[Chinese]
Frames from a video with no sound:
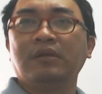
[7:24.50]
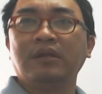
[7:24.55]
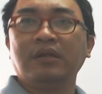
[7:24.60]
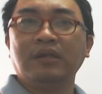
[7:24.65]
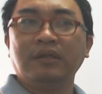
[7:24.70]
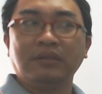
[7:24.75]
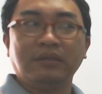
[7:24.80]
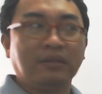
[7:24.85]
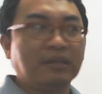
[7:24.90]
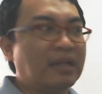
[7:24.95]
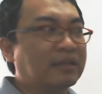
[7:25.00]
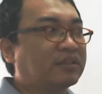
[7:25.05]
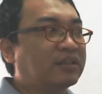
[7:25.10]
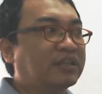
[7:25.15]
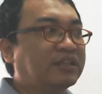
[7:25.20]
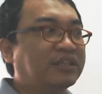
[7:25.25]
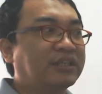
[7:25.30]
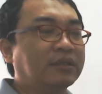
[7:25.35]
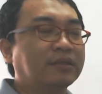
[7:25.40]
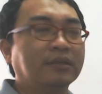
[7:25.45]
那这一
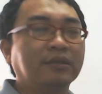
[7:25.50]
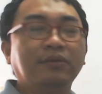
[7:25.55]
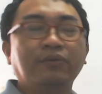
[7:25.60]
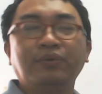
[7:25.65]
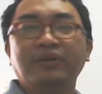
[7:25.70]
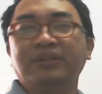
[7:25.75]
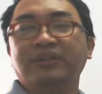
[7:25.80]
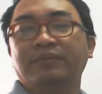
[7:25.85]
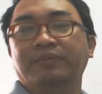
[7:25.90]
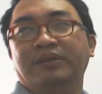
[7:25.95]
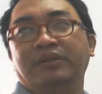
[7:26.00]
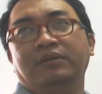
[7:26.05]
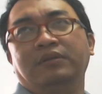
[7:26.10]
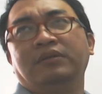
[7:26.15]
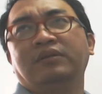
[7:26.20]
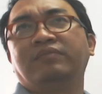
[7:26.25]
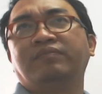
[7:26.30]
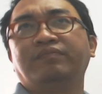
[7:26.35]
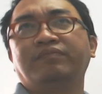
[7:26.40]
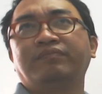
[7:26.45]
些呢，为什么
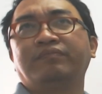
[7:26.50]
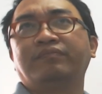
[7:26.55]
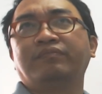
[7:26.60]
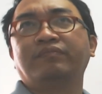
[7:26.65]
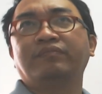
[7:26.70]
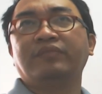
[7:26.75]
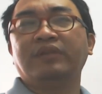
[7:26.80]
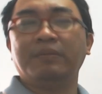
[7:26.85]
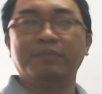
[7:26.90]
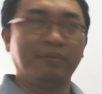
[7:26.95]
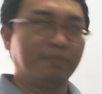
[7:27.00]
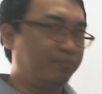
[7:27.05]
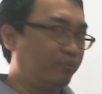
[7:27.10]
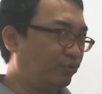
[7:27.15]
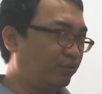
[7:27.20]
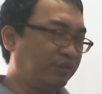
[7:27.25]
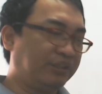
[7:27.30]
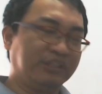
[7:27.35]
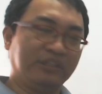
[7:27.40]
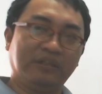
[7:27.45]
你们不
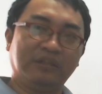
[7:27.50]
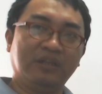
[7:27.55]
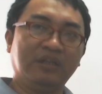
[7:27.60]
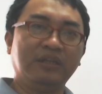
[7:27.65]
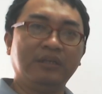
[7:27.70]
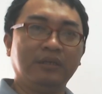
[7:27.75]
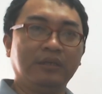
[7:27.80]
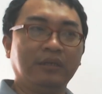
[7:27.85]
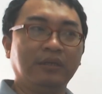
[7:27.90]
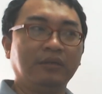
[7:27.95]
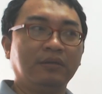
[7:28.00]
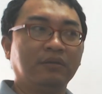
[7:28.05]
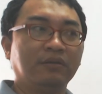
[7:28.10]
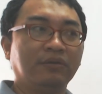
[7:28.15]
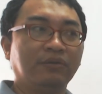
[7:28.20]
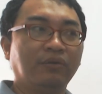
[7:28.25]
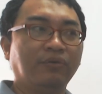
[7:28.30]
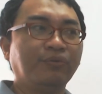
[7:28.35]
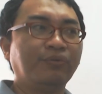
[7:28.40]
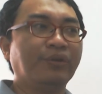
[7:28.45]
去警惕呢？
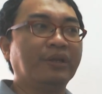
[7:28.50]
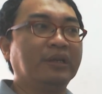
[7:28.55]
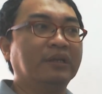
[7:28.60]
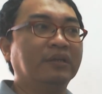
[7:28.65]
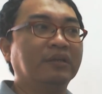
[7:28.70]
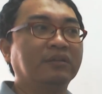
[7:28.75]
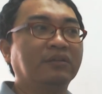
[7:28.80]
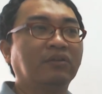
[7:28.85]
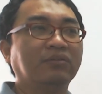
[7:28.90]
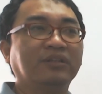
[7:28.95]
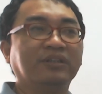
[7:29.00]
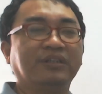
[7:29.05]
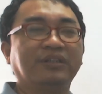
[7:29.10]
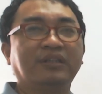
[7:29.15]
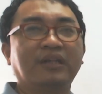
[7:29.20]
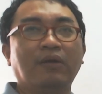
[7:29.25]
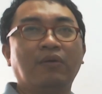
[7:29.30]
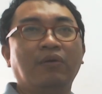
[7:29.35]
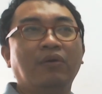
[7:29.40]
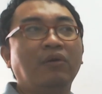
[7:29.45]
永远呢，都只是
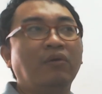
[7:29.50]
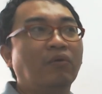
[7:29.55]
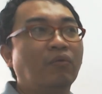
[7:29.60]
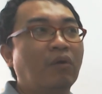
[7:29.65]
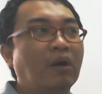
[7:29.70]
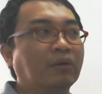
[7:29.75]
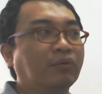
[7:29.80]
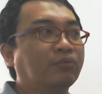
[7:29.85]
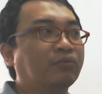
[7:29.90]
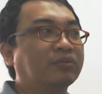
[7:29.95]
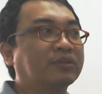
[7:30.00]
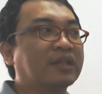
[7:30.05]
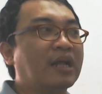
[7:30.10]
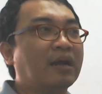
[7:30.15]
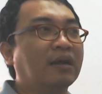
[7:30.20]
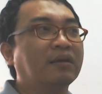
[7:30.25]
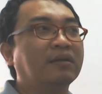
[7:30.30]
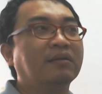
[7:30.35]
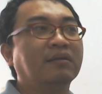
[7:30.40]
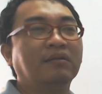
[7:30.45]
在网络上
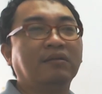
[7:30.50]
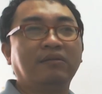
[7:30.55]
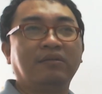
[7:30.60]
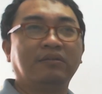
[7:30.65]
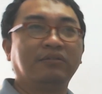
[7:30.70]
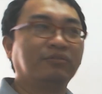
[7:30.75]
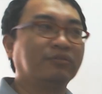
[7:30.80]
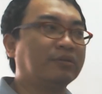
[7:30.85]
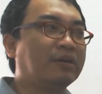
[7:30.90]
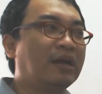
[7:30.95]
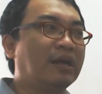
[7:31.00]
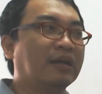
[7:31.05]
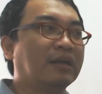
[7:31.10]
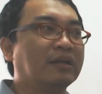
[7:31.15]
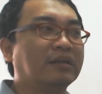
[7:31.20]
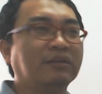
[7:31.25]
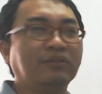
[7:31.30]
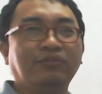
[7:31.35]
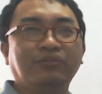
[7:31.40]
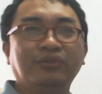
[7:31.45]
哦说啊，
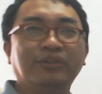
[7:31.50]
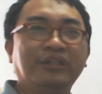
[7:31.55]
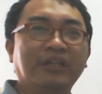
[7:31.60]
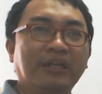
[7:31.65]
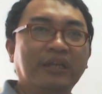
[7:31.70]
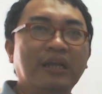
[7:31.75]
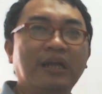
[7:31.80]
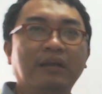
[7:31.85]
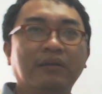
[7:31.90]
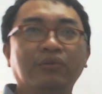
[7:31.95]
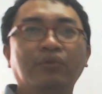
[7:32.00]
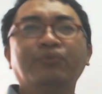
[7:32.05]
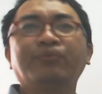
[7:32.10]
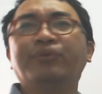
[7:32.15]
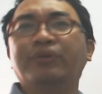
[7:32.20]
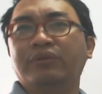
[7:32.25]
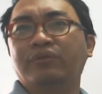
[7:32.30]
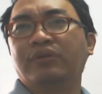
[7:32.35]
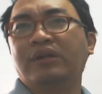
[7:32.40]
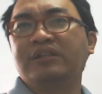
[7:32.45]
格局怎样，永远
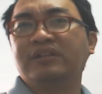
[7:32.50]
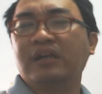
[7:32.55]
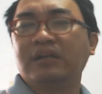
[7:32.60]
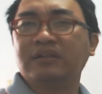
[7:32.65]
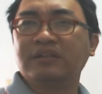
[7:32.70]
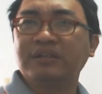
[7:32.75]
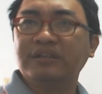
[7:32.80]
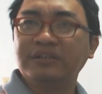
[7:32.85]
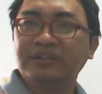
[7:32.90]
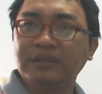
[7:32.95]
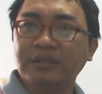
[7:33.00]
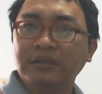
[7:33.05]
都在讲这一些。